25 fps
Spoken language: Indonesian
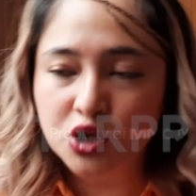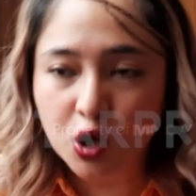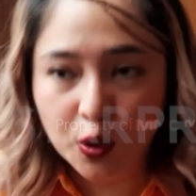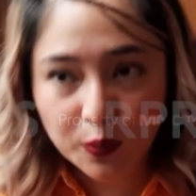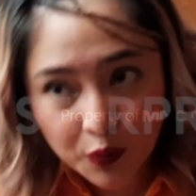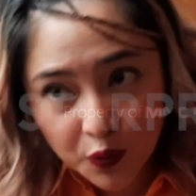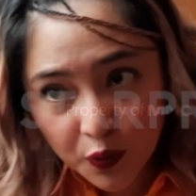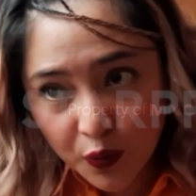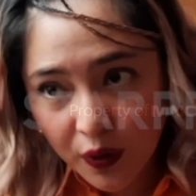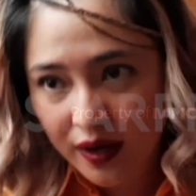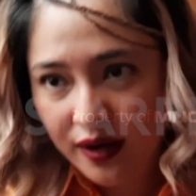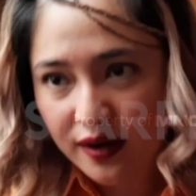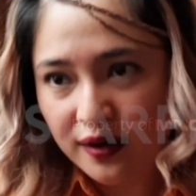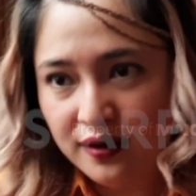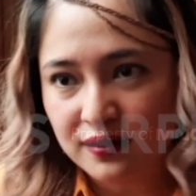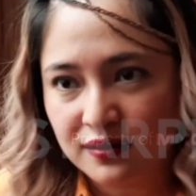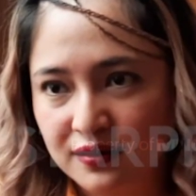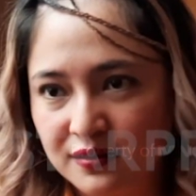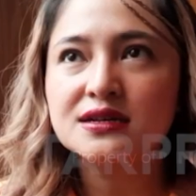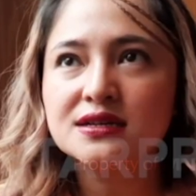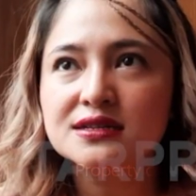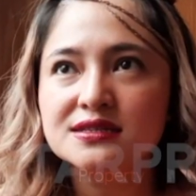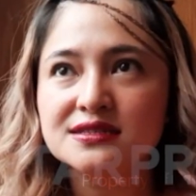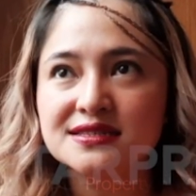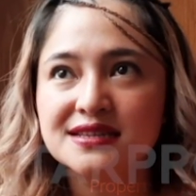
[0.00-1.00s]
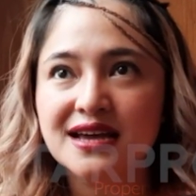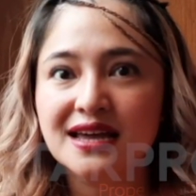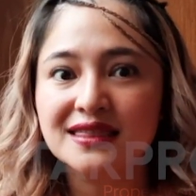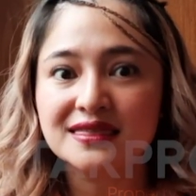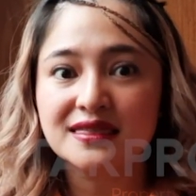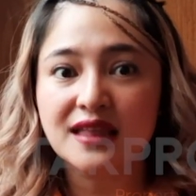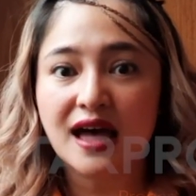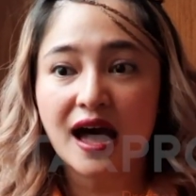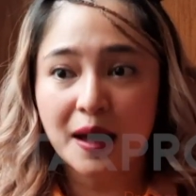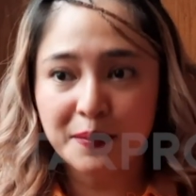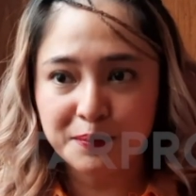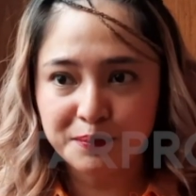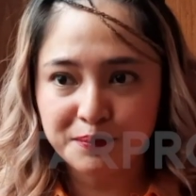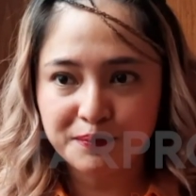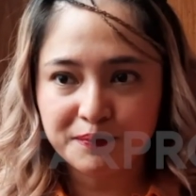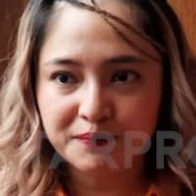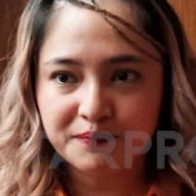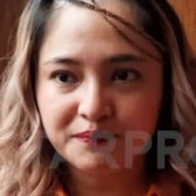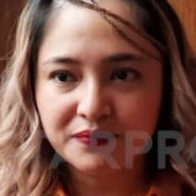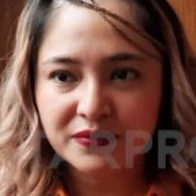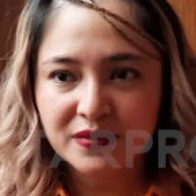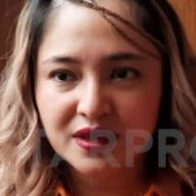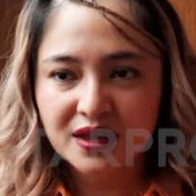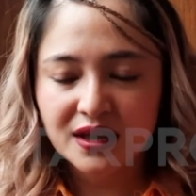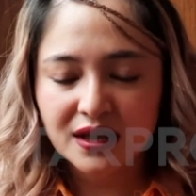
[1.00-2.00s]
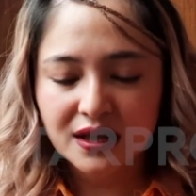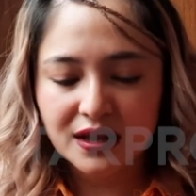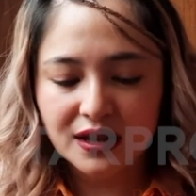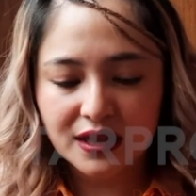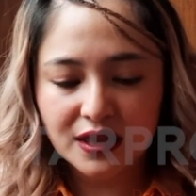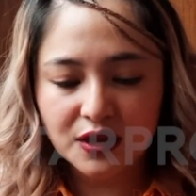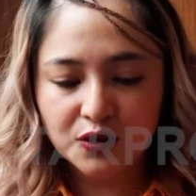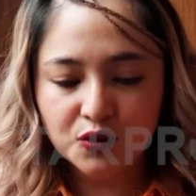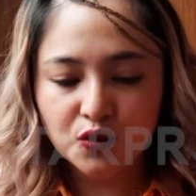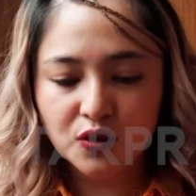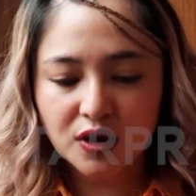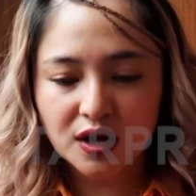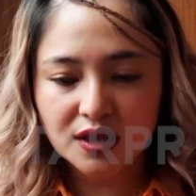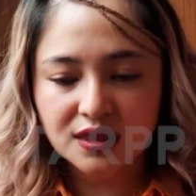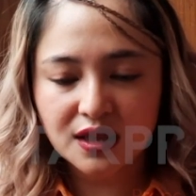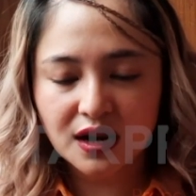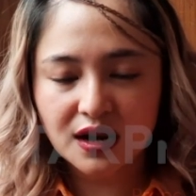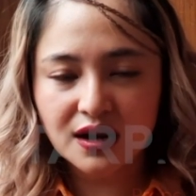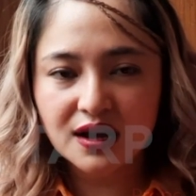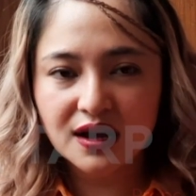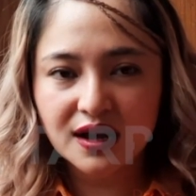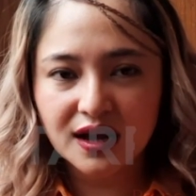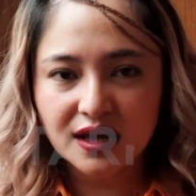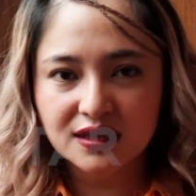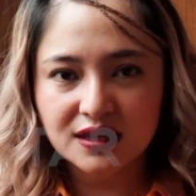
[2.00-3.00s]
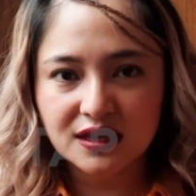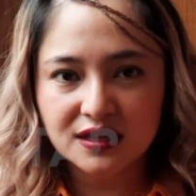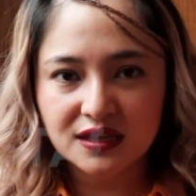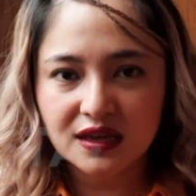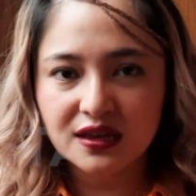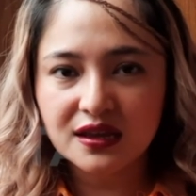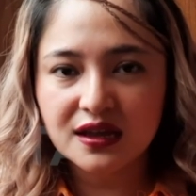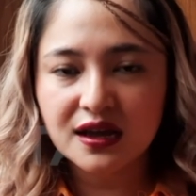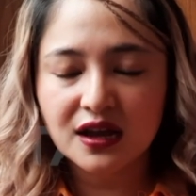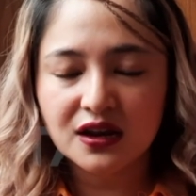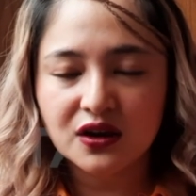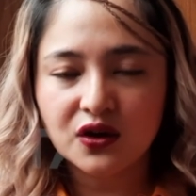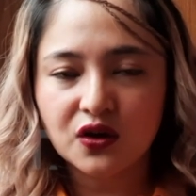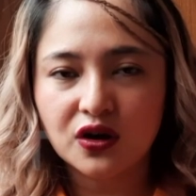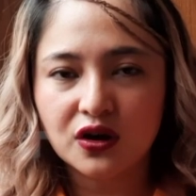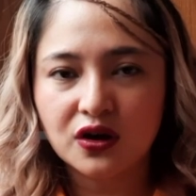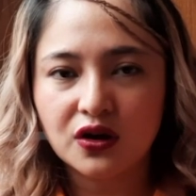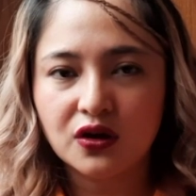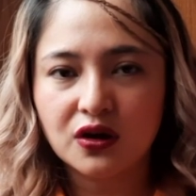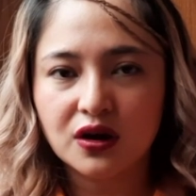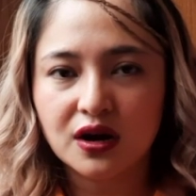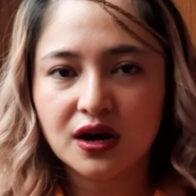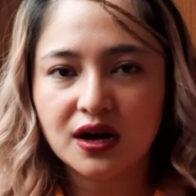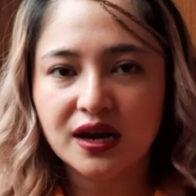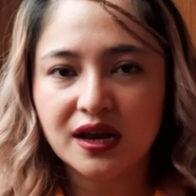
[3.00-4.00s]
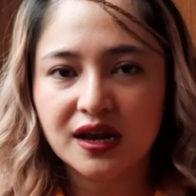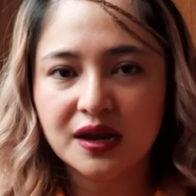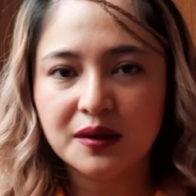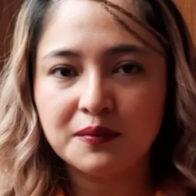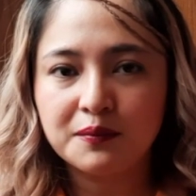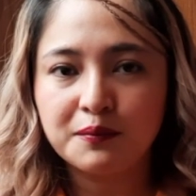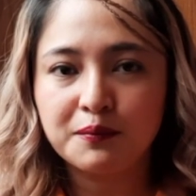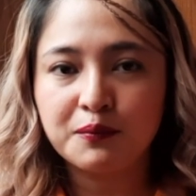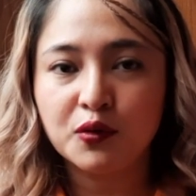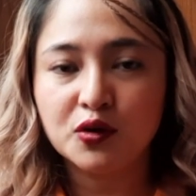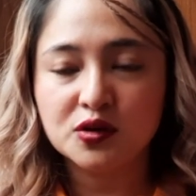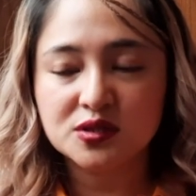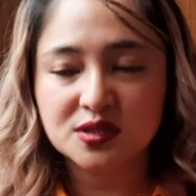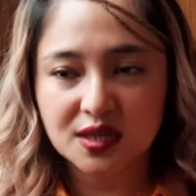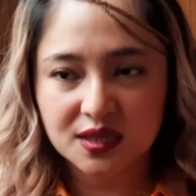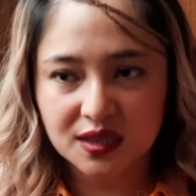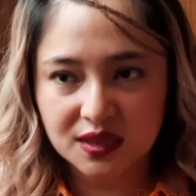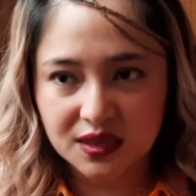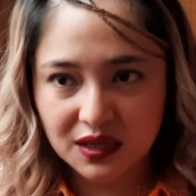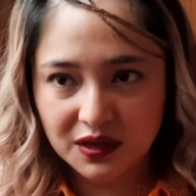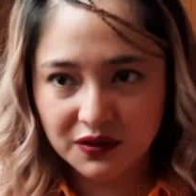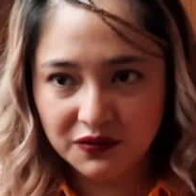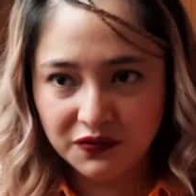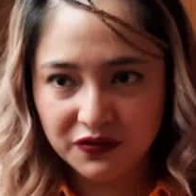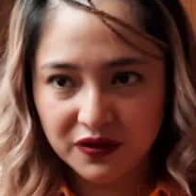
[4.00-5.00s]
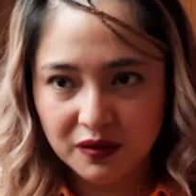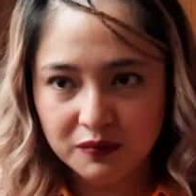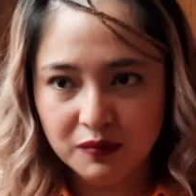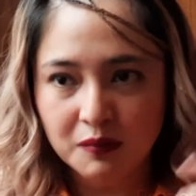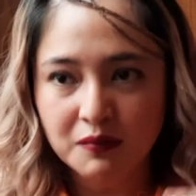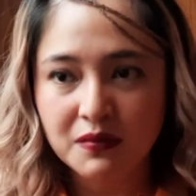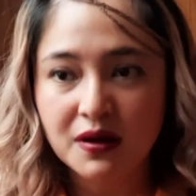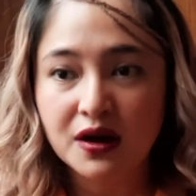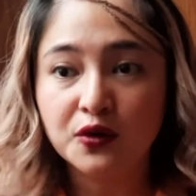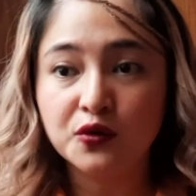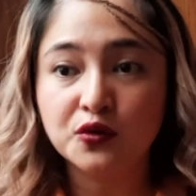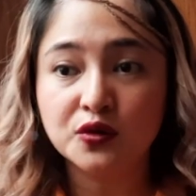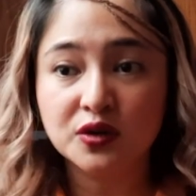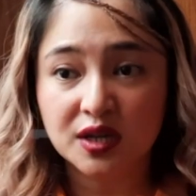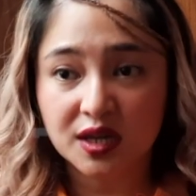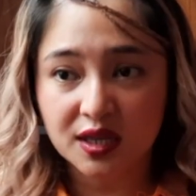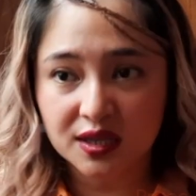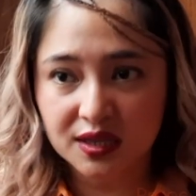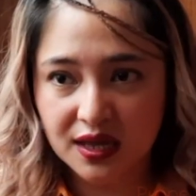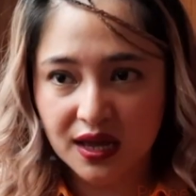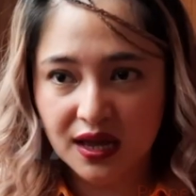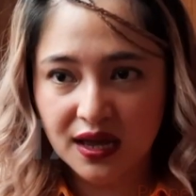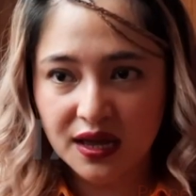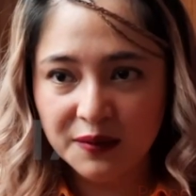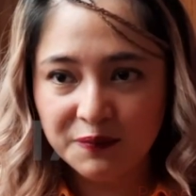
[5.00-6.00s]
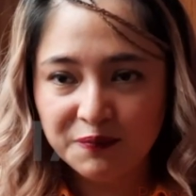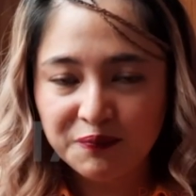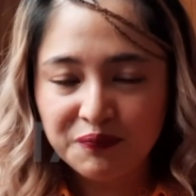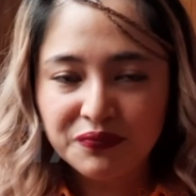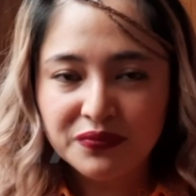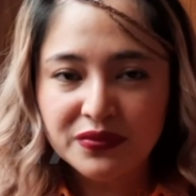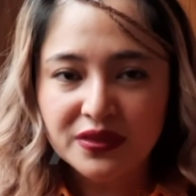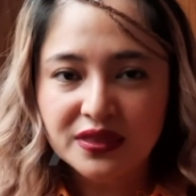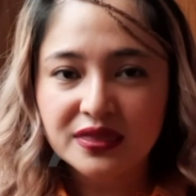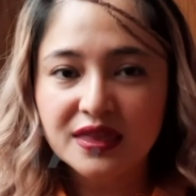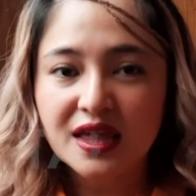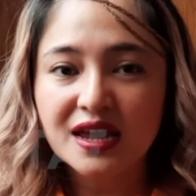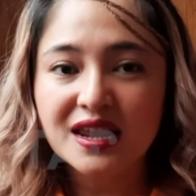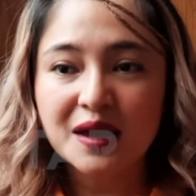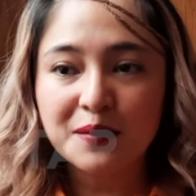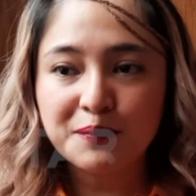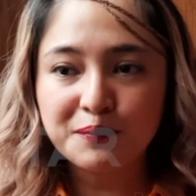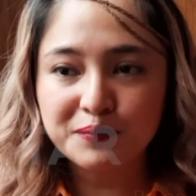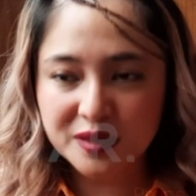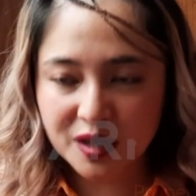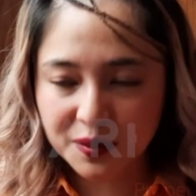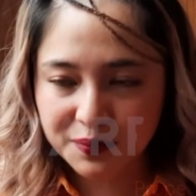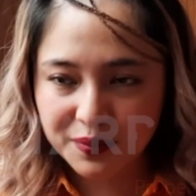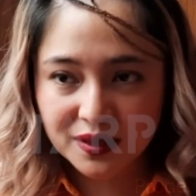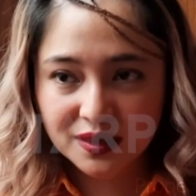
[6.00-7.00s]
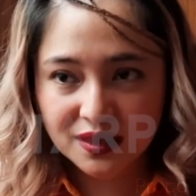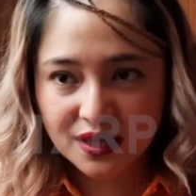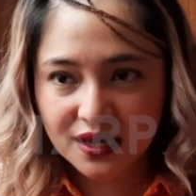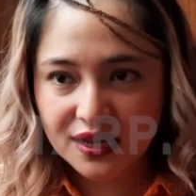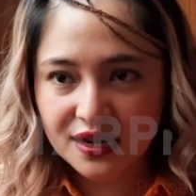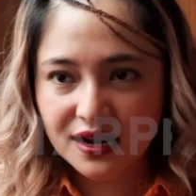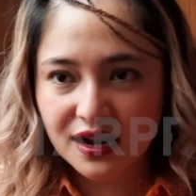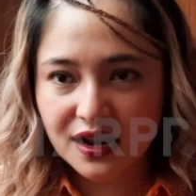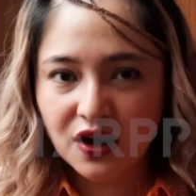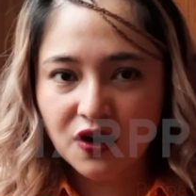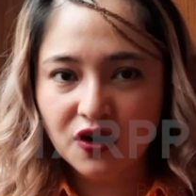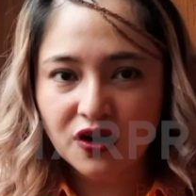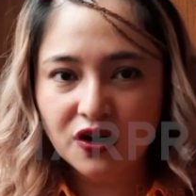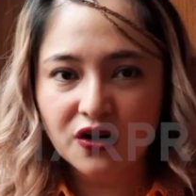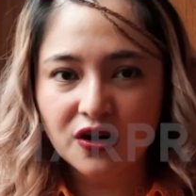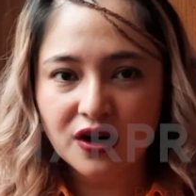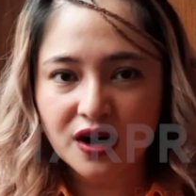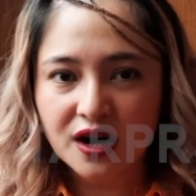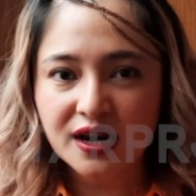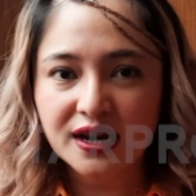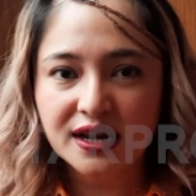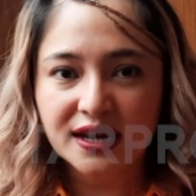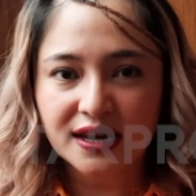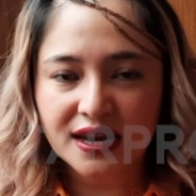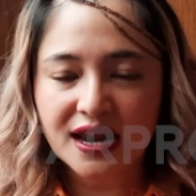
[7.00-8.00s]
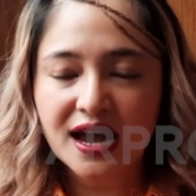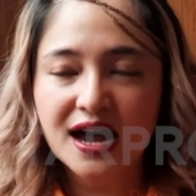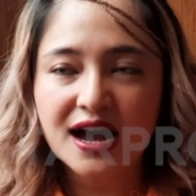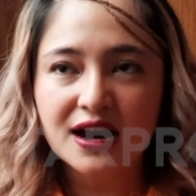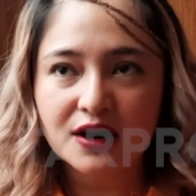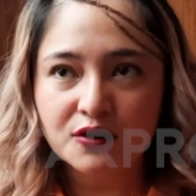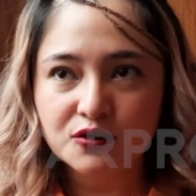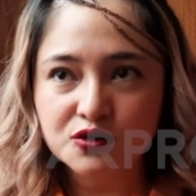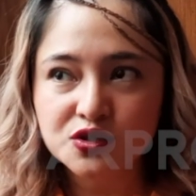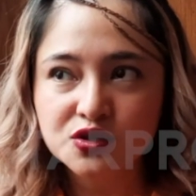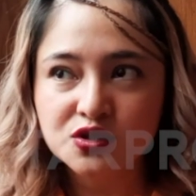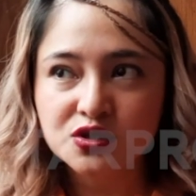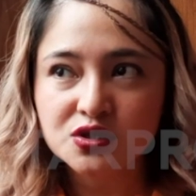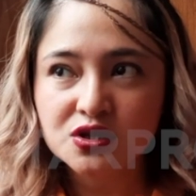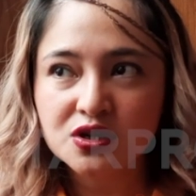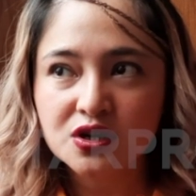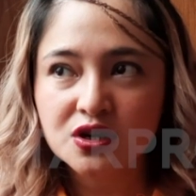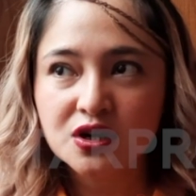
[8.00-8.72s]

jawab gue set up lingkungan terdekat kita dengan orang-orang yang positif yang membangun kita dan yang terpenting adalah orang-orang ini harus